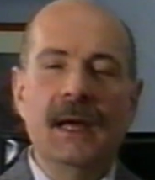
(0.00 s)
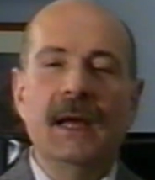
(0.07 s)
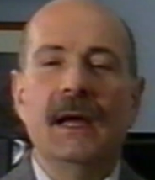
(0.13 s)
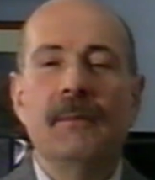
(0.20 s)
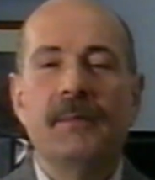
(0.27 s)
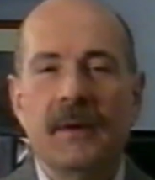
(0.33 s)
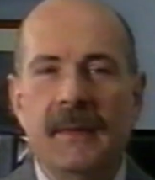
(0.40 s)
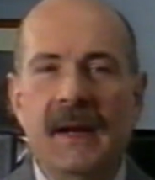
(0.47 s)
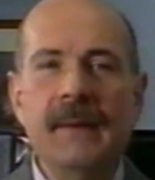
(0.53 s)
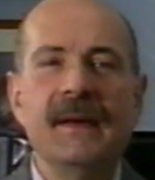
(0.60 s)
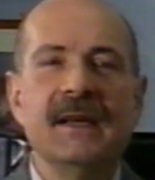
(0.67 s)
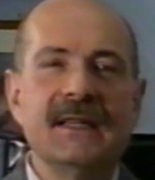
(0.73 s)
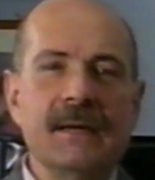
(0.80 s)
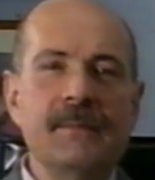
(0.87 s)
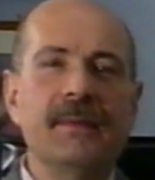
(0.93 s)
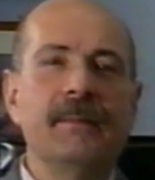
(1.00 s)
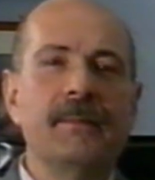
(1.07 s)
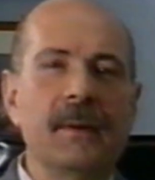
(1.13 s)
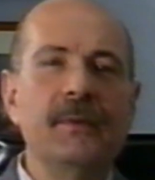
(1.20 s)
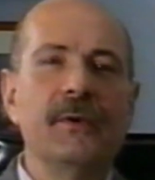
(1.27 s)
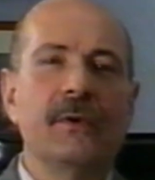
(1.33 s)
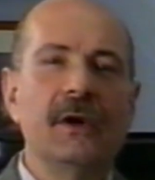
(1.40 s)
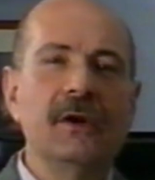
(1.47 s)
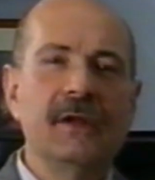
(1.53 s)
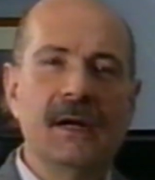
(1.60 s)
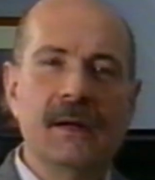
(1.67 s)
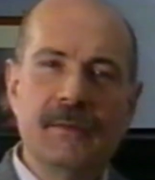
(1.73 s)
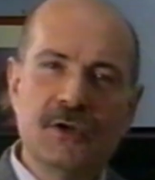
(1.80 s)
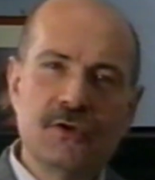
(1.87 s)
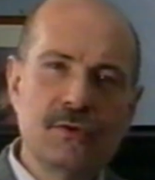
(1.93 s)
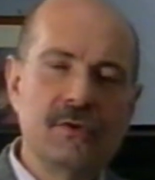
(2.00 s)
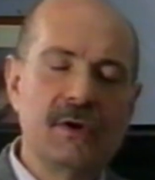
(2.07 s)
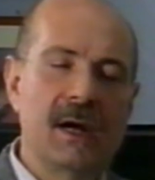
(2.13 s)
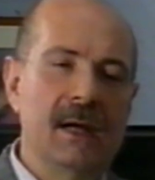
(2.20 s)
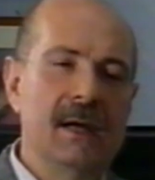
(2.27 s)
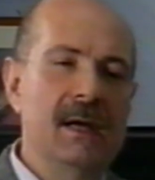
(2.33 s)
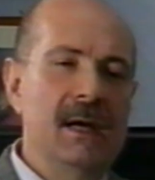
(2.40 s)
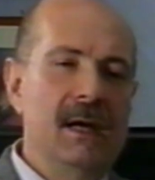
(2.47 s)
Il problema è sempre proprio quello della misura.